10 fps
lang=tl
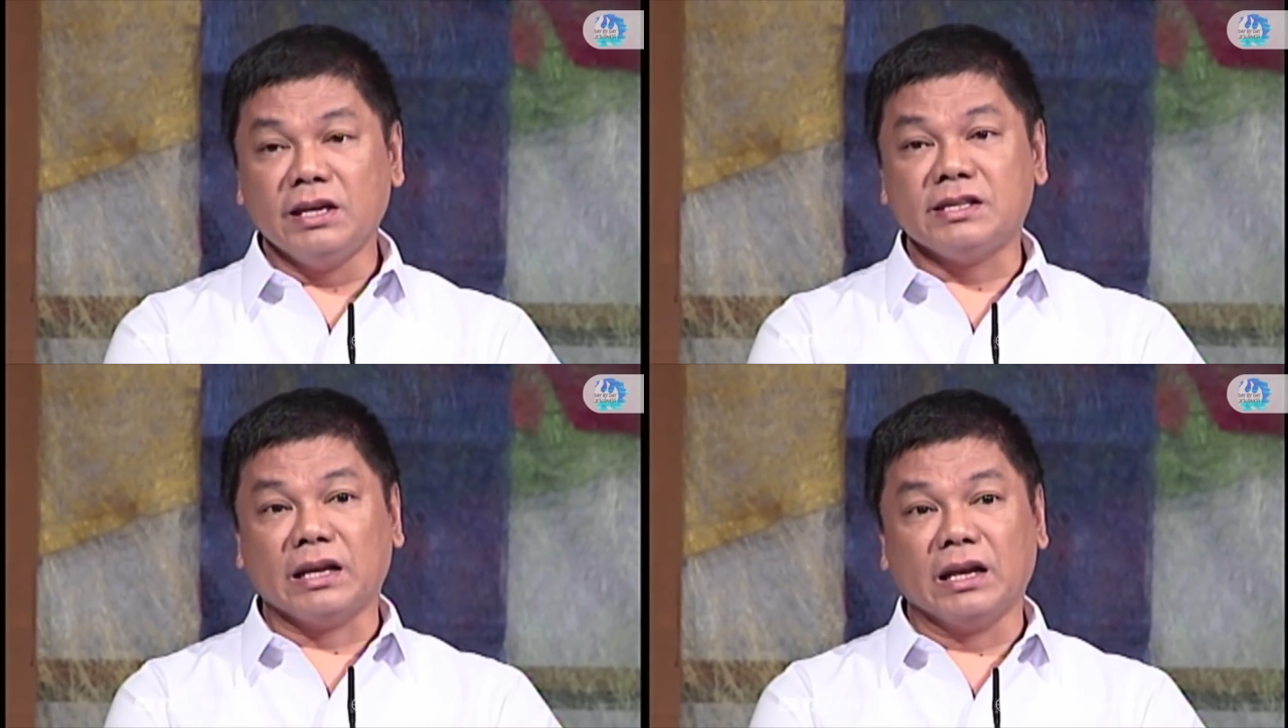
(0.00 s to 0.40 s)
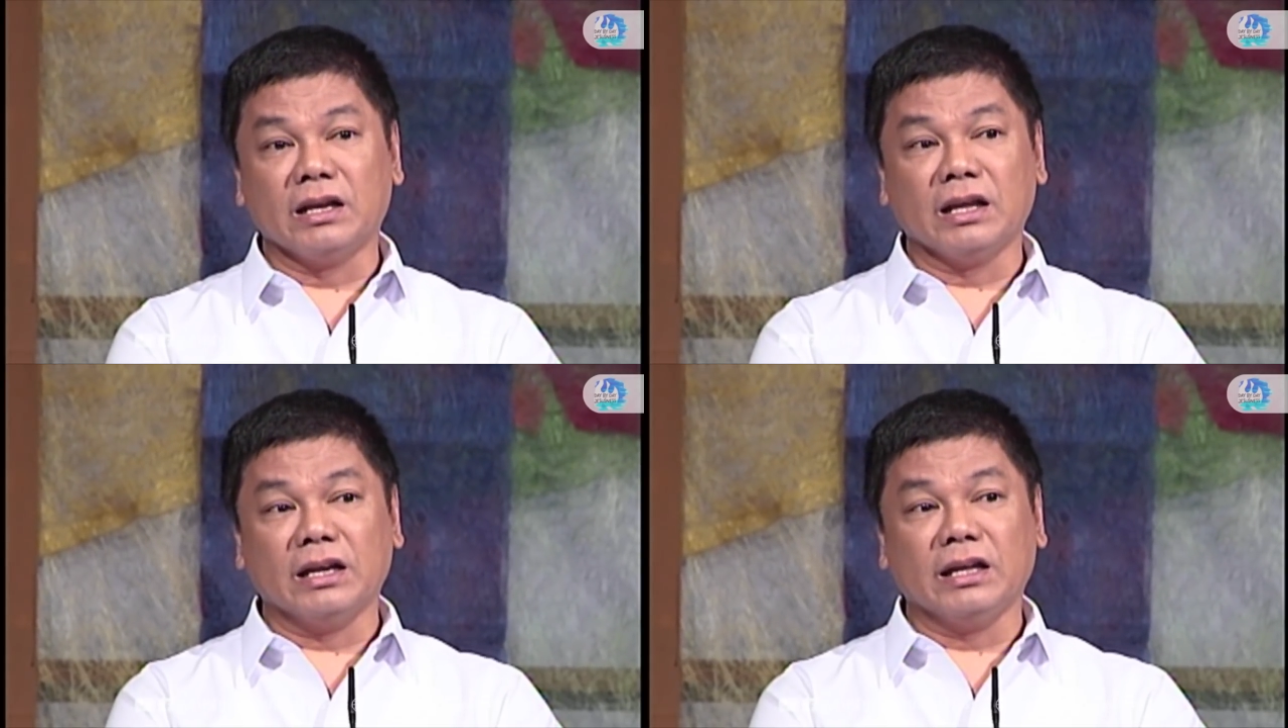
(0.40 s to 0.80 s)
isa lang
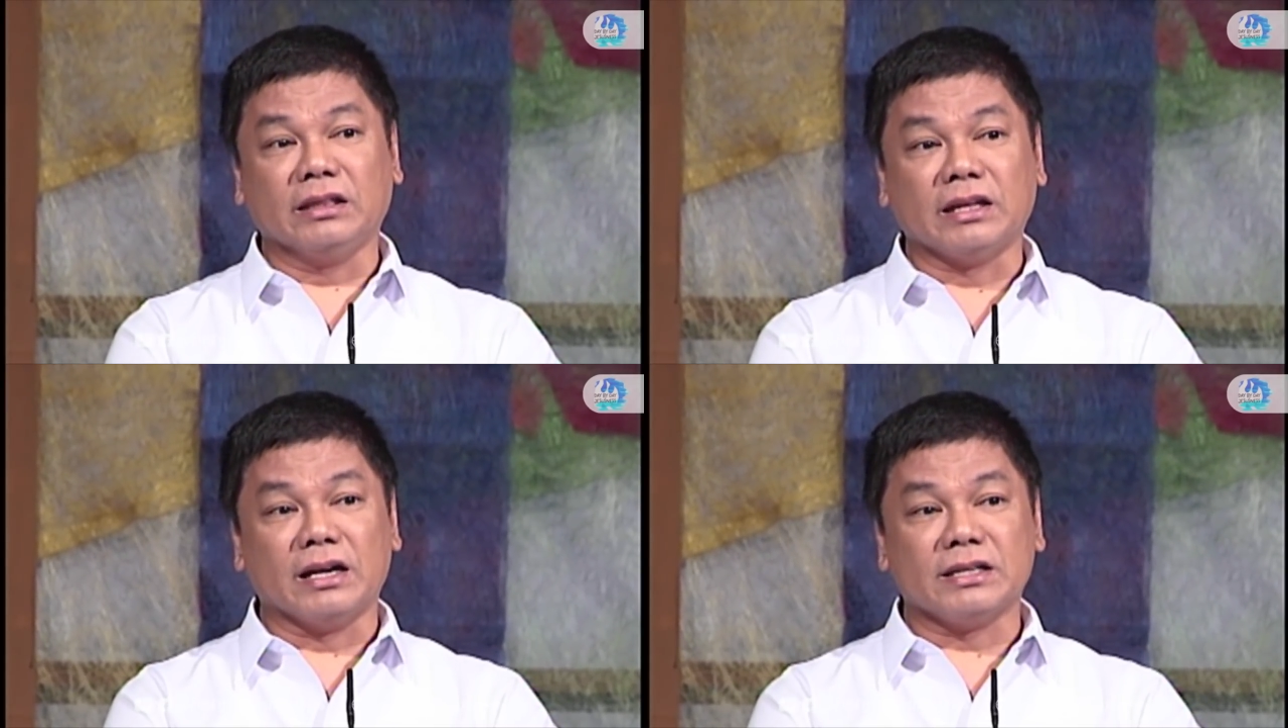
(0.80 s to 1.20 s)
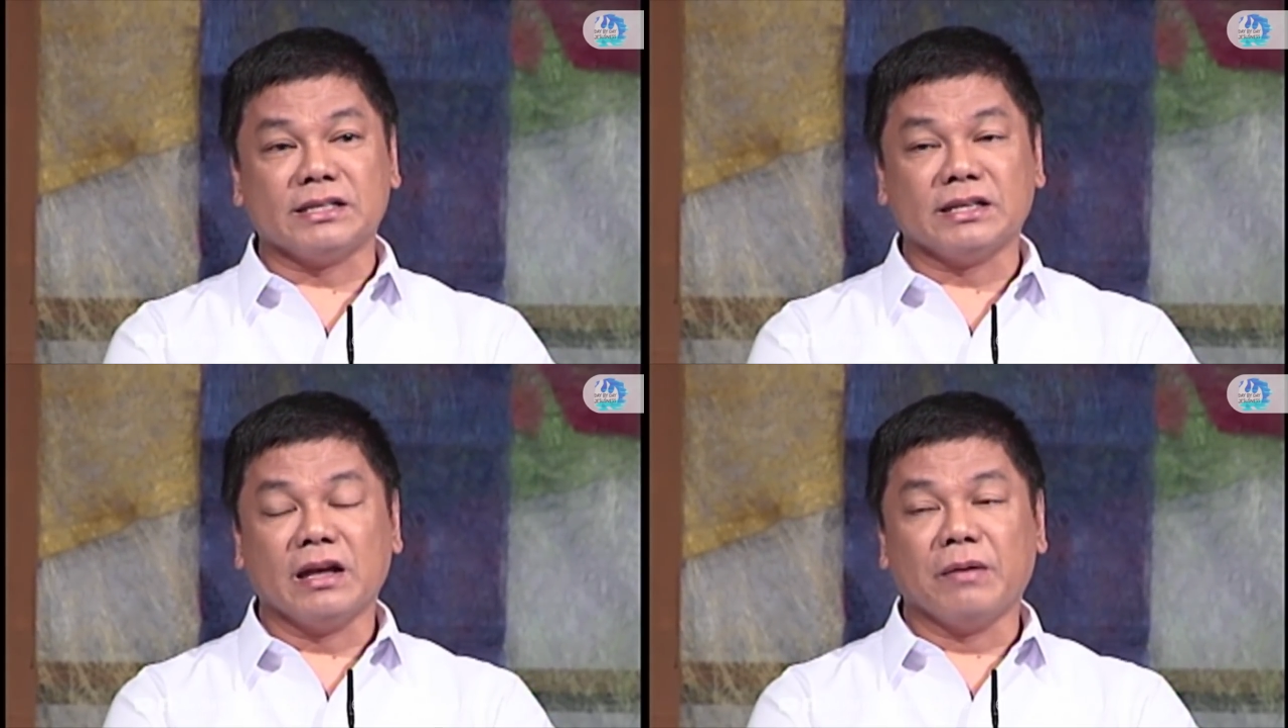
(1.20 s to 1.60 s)
ang
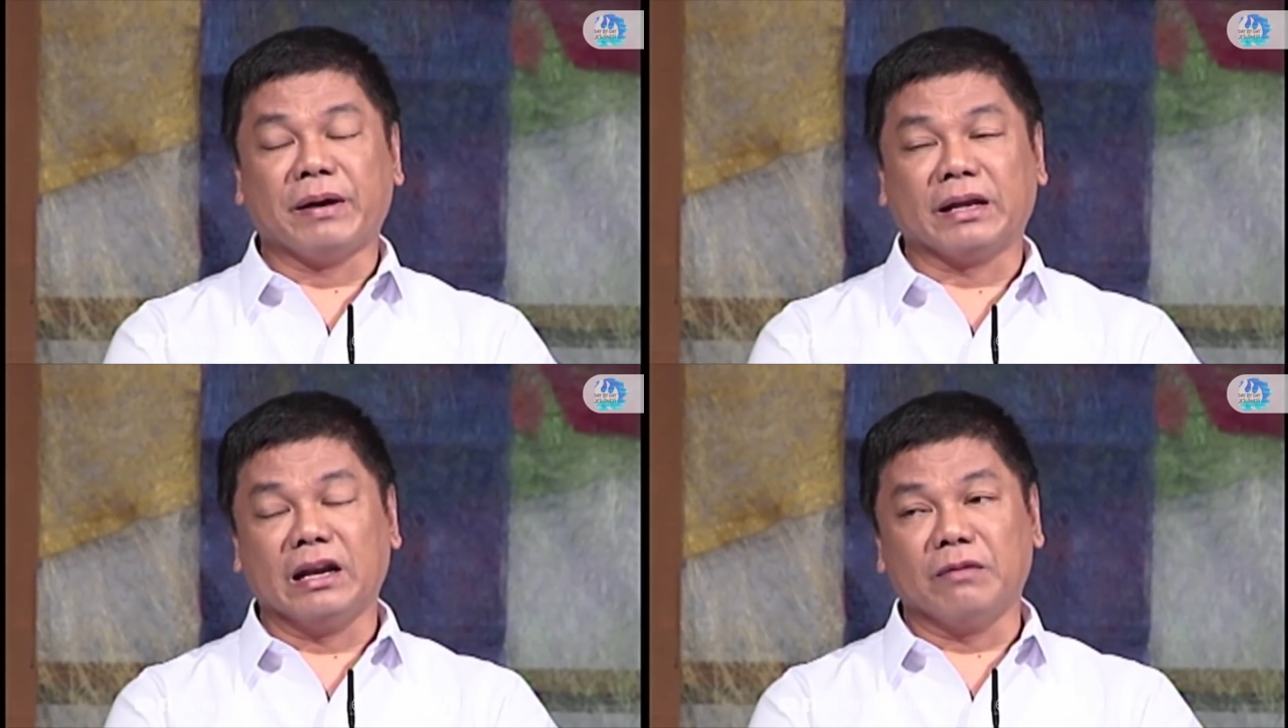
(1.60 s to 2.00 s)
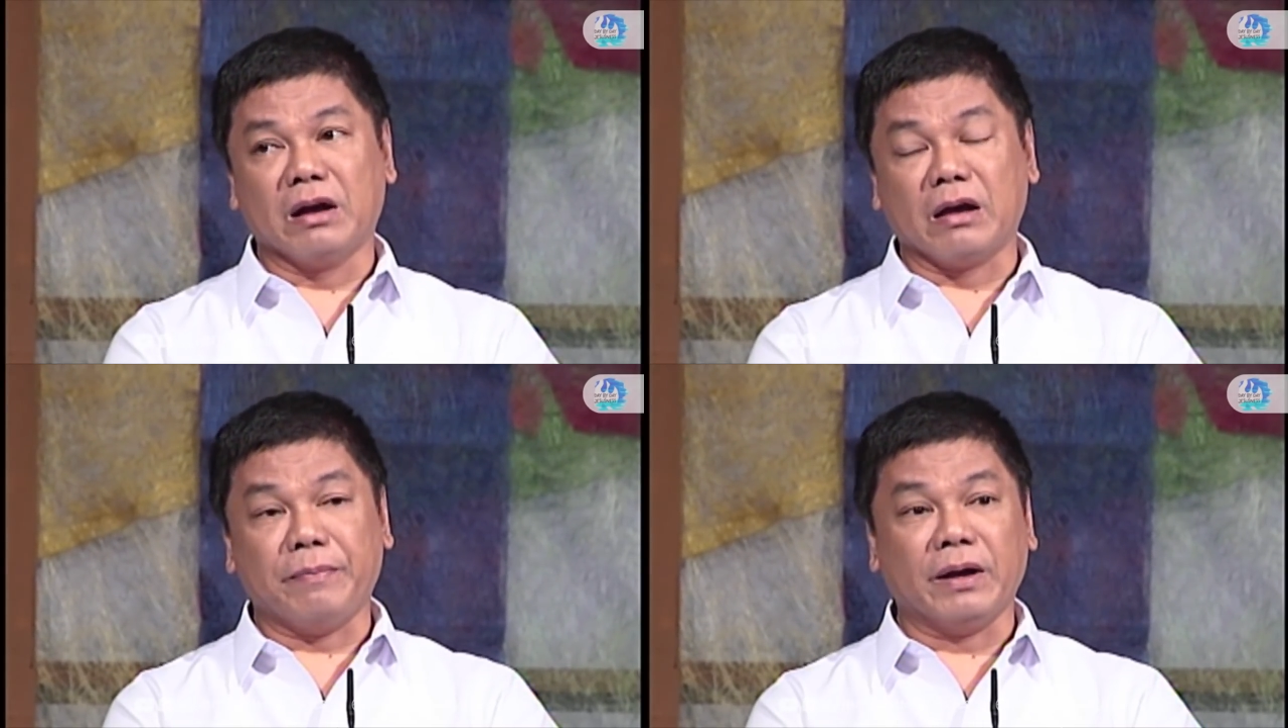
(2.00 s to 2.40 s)
nakaligtas para lang
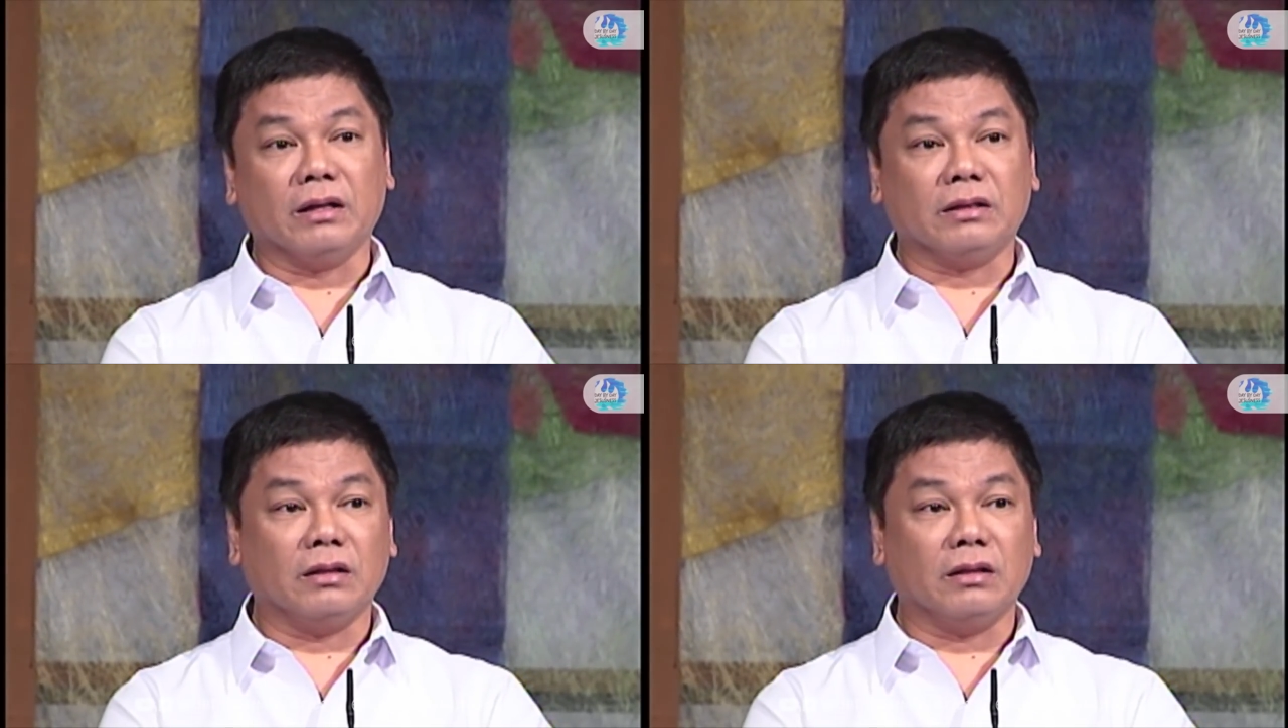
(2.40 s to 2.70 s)
makipag,